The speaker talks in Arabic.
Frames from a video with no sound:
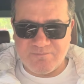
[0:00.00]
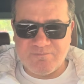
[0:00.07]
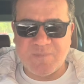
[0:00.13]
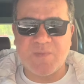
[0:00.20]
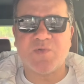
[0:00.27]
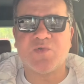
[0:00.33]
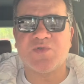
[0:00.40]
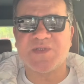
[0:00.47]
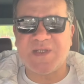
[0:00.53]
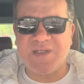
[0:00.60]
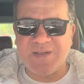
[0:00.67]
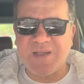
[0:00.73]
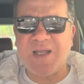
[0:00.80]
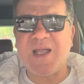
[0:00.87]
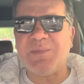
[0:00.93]
ما بين
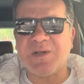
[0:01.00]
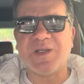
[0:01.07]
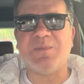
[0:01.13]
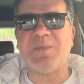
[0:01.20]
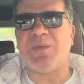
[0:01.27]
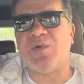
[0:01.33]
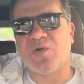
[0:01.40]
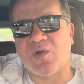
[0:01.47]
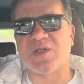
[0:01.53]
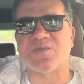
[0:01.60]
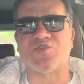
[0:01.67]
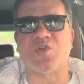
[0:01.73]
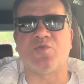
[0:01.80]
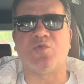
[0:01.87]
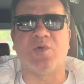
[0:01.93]
قوسين عامل قمامه وخلاص
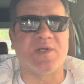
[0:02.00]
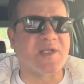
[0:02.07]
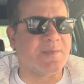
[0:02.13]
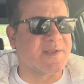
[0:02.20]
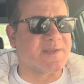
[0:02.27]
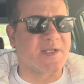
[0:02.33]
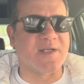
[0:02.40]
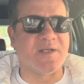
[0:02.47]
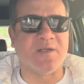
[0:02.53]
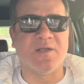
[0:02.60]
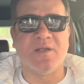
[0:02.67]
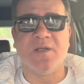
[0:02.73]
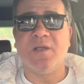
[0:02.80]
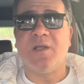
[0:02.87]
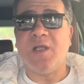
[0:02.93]
مش هنقول الكلمه الثانيه
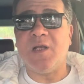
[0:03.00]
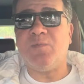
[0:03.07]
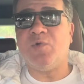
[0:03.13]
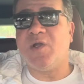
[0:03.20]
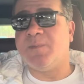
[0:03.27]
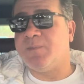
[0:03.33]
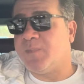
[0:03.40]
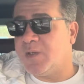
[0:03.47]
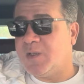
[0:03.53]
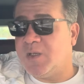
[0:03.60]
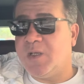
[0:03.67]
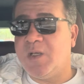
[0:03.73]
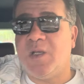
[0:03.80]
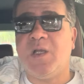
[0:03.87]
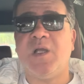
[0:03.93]
المهم
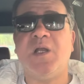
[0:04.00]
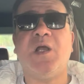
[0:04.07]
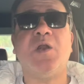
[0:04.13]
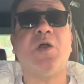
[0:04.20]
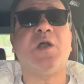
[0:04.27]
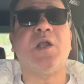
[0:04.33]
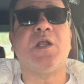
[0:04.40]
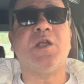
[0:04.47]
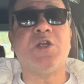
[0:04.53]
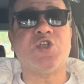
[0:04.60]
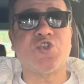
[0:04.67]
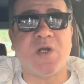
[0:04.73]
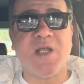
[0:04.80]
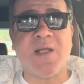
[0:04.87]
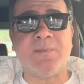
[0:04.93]
العلاقه الغير
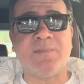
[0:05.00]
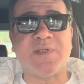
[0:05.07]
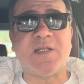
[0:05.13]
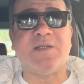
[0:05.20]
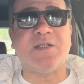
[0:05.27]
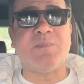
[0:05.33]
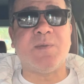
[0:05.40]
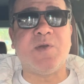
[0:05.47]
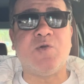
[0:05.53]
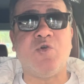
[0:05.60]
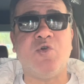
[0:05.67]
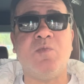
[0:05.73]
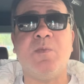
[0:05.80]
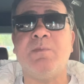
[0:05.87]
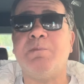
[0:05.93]
الشرعيه امتدت ما
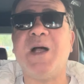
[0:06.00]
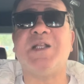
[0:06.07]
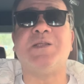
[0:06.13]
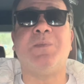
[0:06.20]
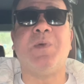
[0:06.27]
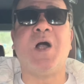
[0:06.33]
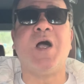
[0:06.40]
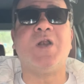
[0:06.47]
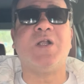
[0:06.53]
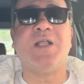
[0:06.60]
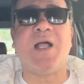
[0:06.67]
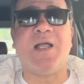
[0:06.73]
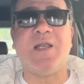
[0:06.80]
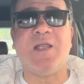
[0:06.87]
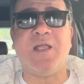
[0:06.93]
بينهم بعد ما عرض
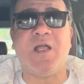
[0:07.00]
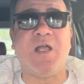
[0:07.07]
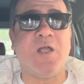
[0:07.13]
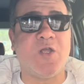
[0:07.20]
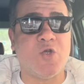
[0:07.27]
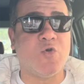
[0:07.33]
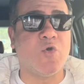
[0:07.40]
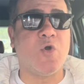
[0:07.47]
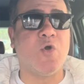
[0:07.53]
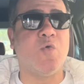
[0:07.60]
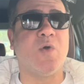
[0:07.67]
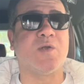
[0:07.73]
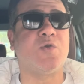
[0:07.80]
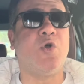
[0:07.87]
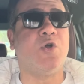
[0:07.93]
عليها ان
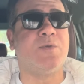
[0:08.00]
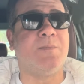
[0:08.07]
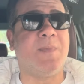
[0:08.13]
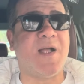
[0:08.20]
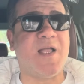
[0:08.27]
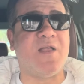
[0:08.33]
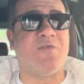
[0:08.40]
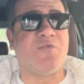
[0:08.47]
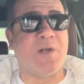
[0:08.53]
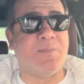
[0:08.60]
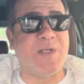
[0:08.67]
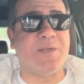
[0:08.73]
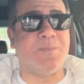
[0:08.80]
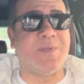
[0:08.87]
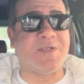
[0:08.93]
هو تقعد معاه في
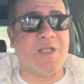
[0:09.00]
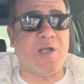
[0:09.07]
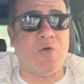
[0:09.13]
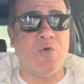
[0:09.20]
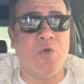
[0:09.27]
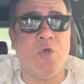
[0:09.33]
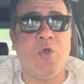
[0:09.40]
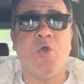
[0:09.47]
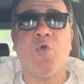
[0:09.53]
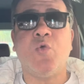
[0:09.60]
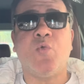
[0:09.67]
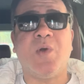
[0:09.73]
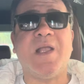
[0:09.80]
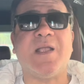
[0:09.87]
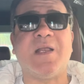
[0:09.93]
البيت بتاعه
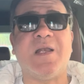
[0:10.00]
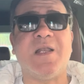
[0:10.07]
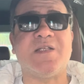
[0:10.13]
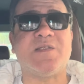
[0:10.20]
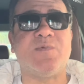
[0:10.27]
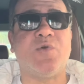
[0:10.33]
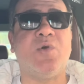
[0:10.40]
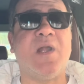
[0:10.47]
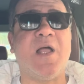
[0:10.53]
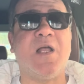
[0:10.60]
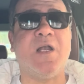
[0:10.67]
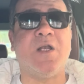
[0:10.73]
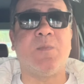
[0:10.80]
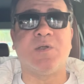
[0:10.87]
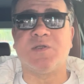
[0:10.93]
ولكن لازم يقول
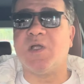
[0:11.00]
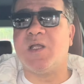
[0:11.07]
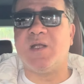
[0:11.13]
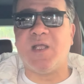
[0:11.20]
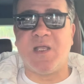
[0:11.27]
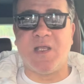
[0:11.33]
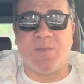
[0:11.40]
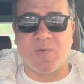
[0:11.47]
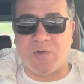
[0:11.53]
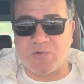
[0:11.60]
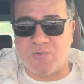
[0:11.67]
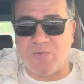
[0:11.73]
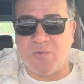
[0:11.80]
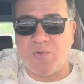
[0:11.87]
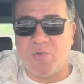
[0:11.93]
لاهل المنطقه ان هي مراته
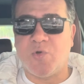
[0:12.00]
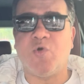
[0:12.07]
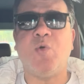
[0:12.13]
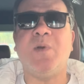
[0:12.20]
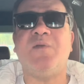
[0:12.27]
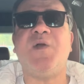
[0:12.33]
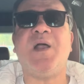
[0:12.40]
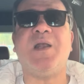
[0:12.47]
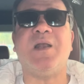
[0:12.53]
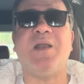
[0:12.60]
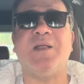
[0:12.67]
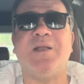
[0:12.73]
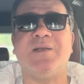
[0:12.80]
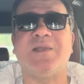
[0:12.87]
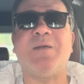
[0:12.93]
وبالفعل
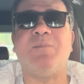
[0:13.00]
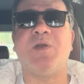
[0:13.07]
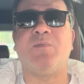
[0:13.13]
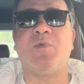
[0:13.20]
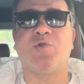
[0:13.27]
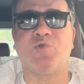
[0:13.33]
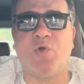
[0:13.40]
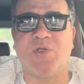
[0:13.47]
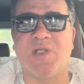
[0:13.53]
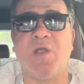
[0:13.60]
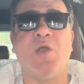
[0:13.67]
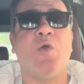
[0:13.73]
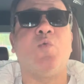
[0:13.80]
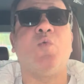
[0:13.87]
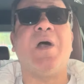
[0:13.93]
تم الموضوع ده
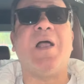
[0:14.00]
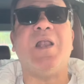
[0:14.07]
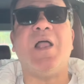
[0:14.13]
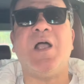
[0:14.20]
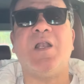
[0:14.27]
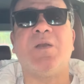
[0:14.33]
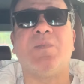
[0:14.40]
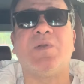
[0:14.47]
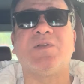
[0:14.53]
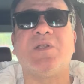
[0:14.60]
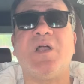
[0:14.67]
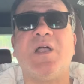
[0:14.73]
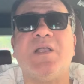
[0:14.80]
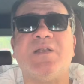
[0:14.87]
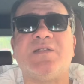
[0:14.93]
وقال لاهل
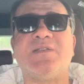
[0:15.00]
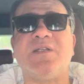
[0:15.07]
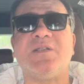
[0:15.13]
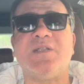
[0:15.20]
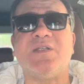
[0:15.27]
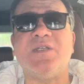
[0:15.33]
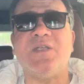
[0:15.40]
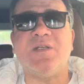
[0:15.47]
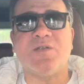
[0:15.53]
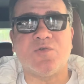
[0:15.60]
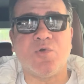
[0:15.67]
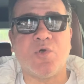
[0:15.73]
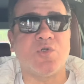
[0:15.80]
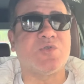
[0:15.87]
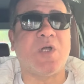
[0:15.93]
المنطقه ان الست دي
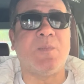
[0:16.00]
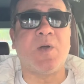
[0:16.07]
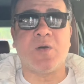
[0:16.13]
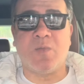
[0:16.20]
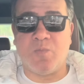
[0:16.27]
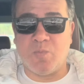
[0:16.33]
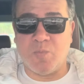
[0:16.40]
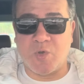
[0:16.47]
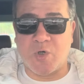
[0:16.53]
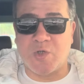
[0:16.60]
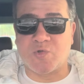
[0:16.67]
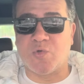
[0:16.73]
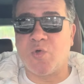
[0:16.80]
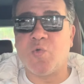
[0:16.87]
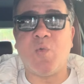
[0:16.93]
تعتبر
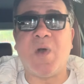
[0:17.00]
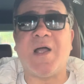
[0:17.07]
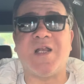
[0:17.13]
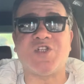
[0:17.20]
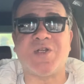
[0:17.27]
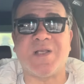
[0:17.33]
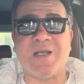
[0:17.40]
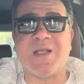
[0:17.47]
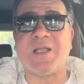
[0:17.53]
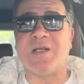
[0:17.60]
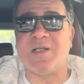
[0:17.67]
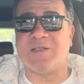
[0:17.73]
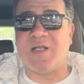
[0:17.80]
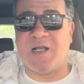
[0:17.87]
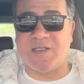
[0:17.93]
مراته وعلشان كده
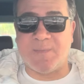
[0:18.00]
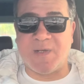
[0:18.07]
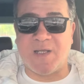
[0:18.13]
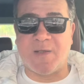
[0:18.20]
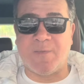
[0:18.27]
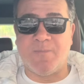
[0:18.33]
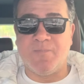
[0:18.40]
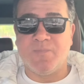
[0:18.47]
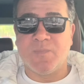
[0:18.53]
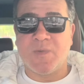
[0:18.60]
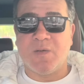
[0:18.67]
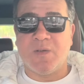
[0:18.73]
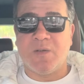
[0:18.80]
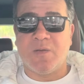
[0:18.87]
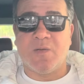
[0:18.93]
كانت قاعده معاه
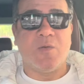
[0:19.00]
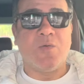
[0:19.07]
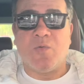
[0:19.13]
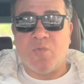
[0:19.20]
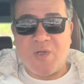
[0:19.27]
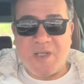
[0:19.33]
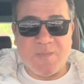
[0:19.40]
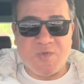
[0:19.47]
وهي